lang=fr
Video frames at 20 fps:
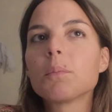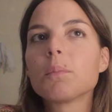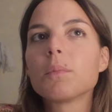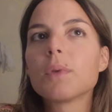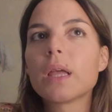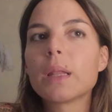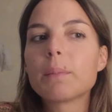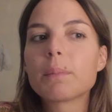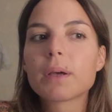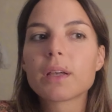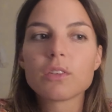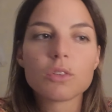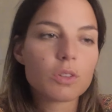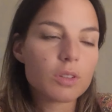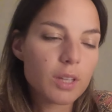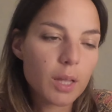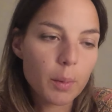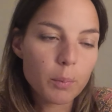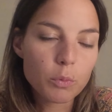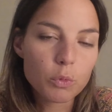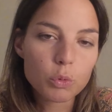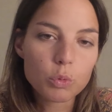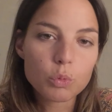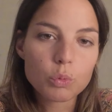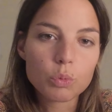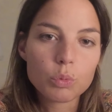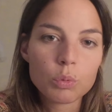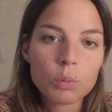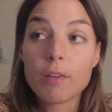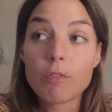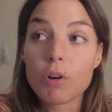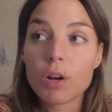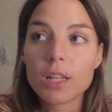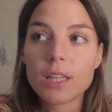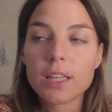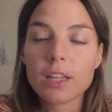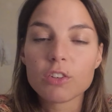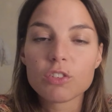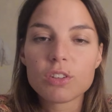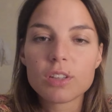être présentable, du coup, avoir
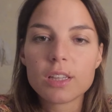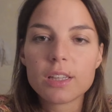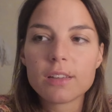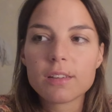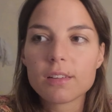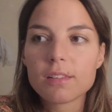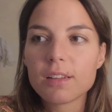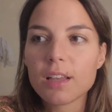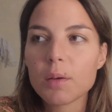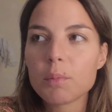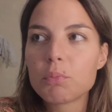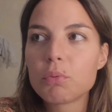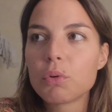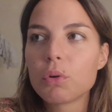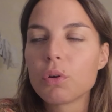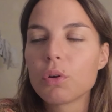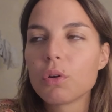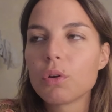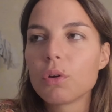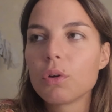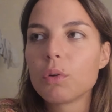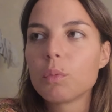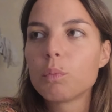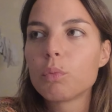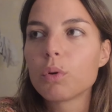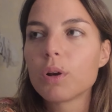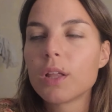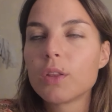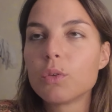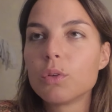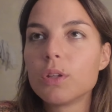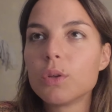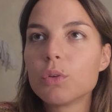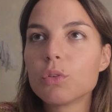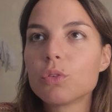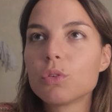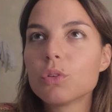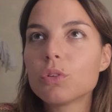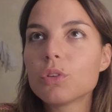l'énergie nécessaire pour, euh, pour la donner aux